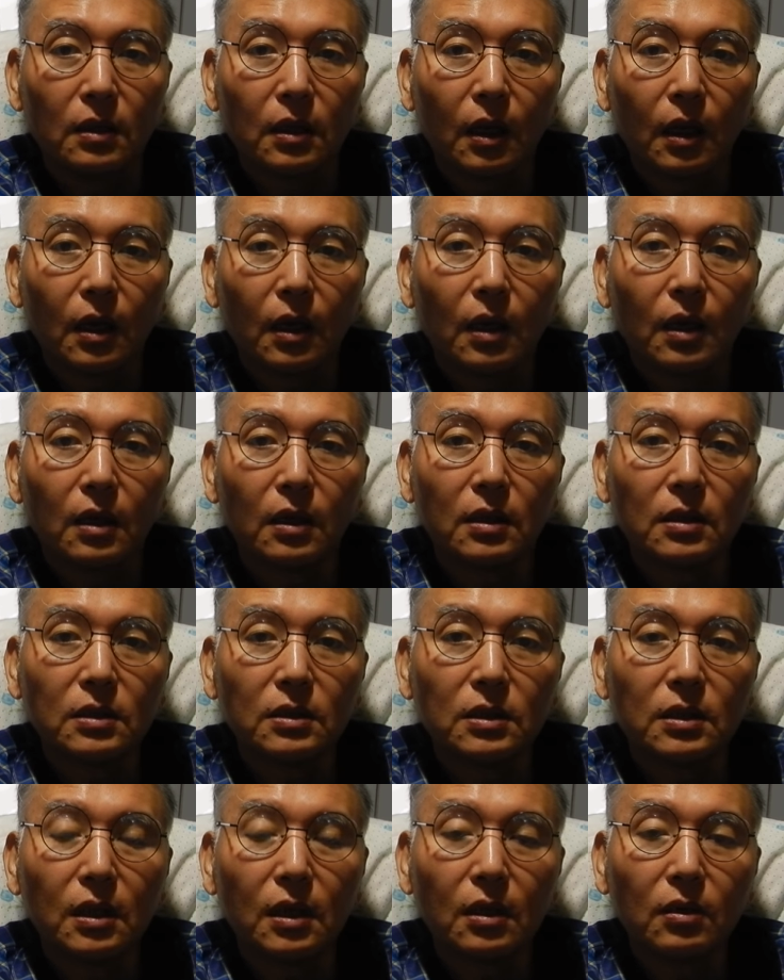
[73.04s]
だから、
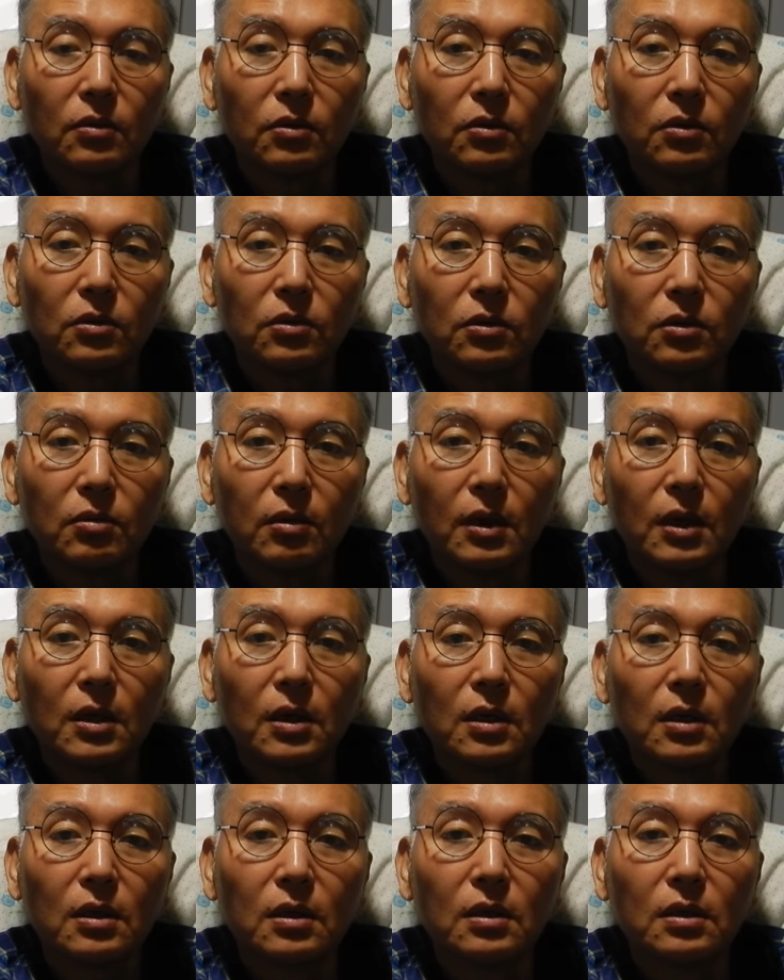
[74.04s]
死刑というの
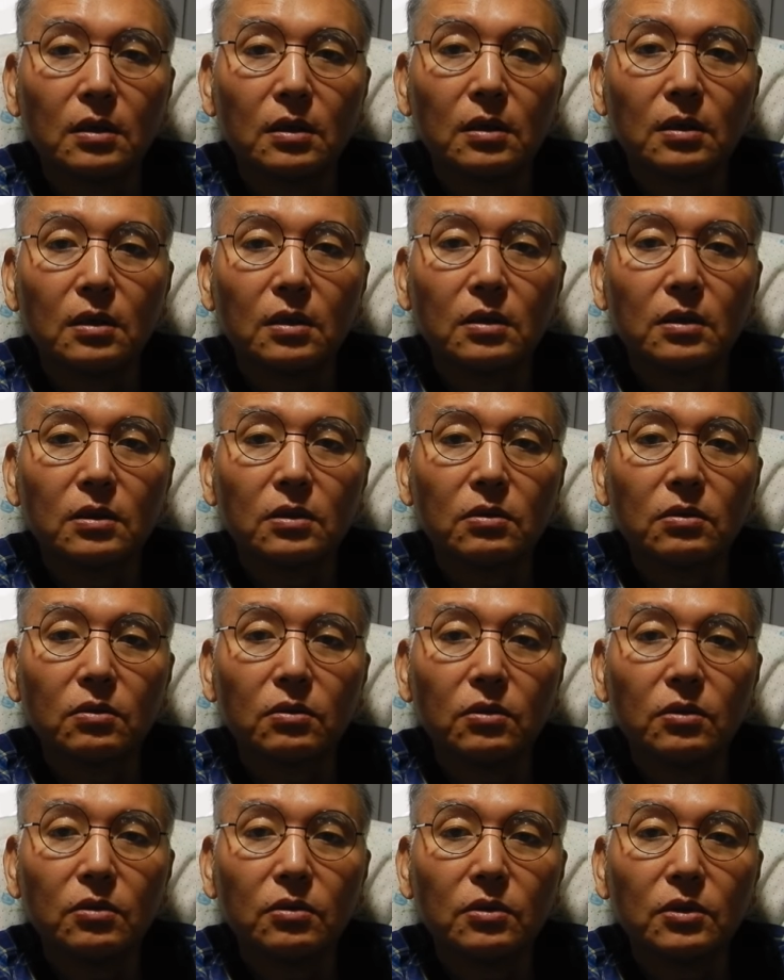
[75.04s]
は、そ
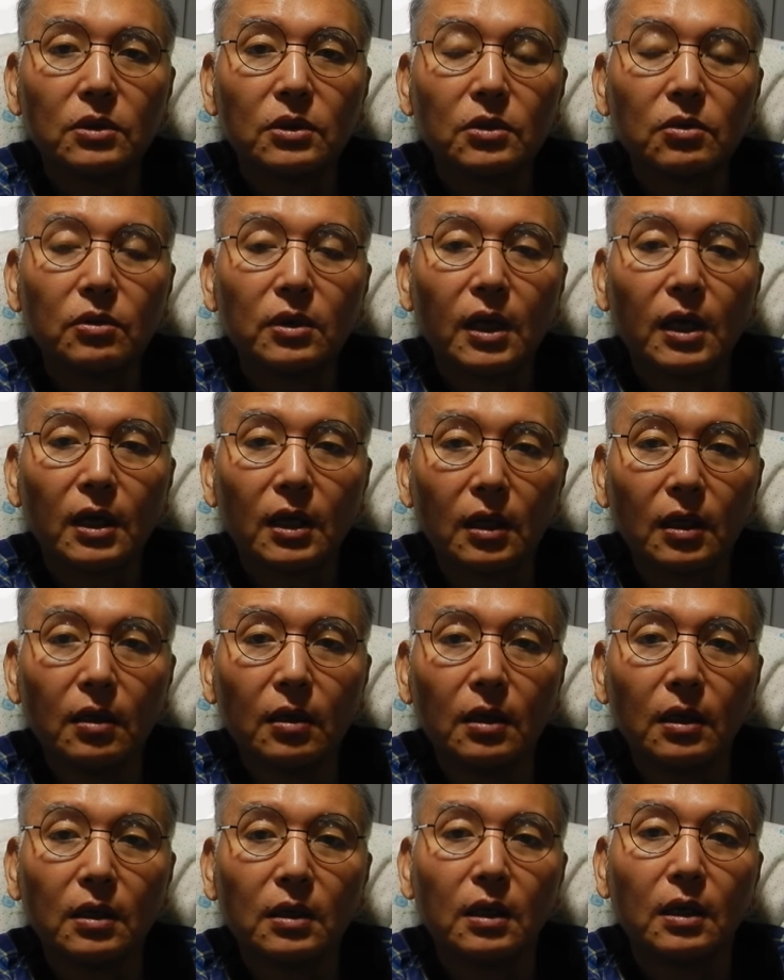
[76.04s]
ういう人だ
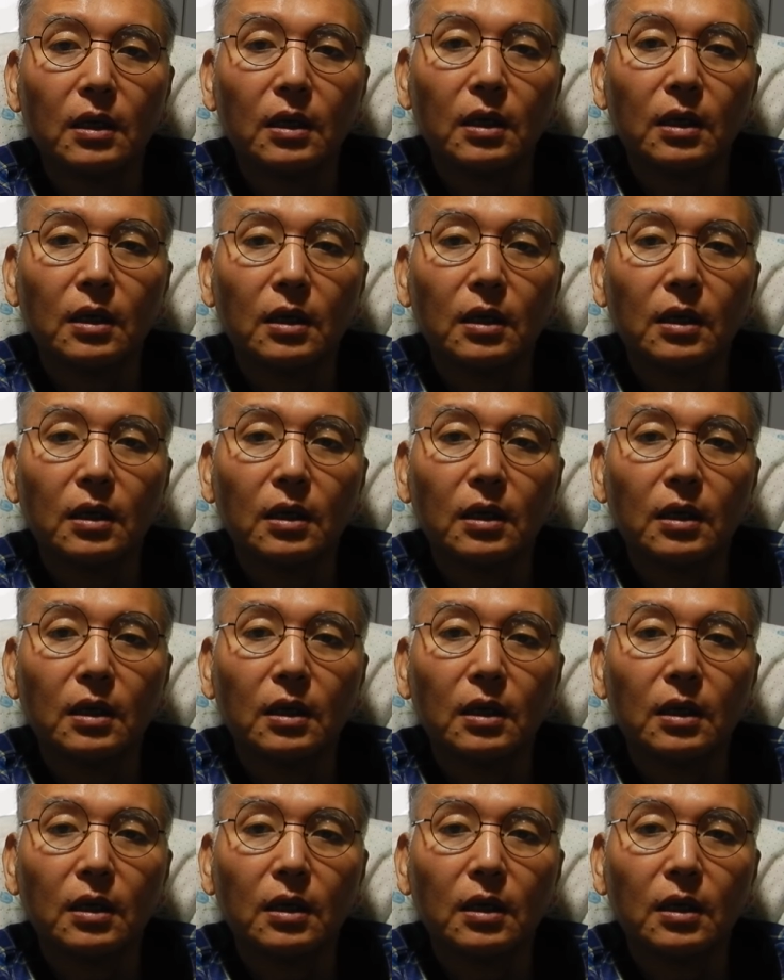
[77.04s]
けね、